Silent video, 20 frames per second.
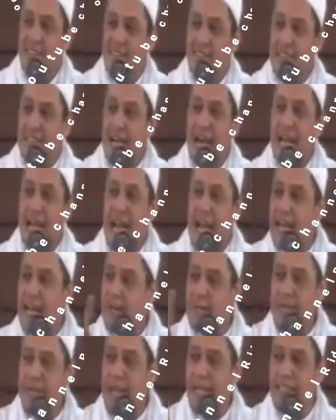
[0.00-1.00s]
Jangan Anda
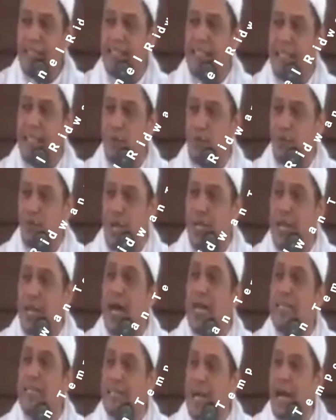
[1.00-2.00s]
melihat status dan
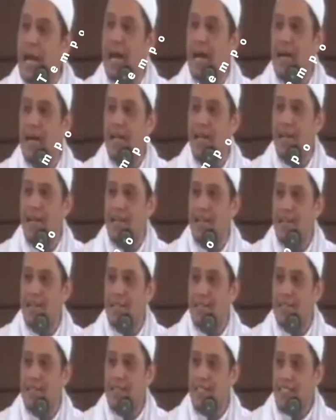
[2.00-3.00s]
harta,
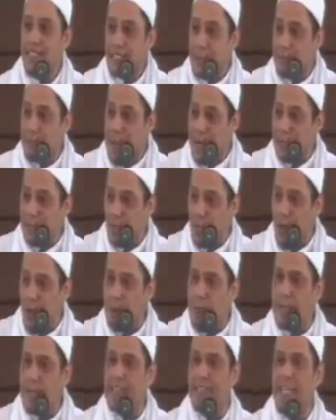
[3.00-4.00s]
sepatu
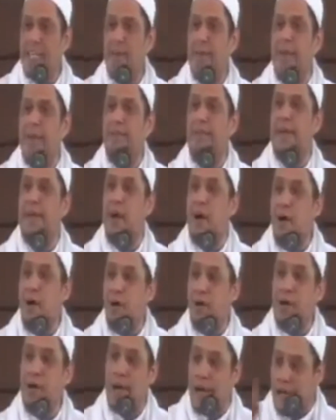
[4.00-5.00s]
emas daripada
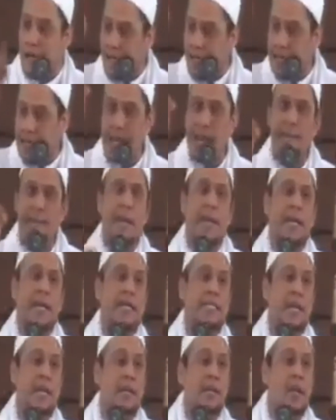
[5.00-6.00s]
Fir'aun ada di dalam
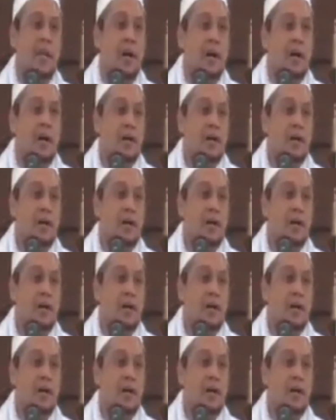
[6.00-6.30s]
rakanya Allah